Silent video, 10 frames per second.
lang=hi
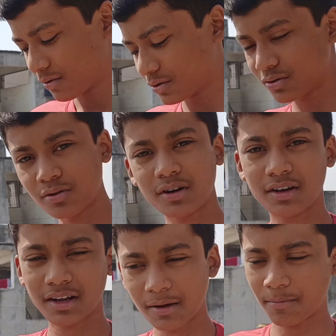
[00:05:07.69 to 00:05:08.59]
कुछ तो
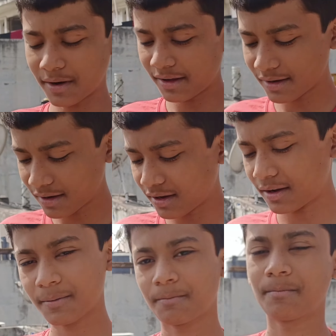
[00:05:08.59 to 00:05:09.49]
करना ही पड़ेगा
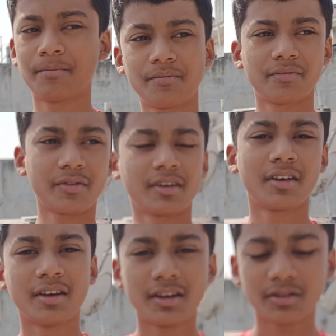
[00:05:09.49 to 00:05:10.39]

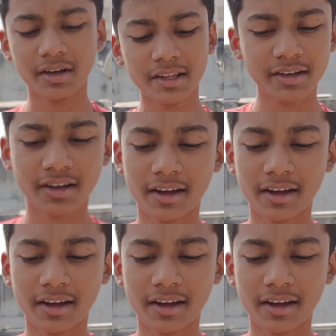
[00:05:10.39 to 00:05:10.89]
तो गई ये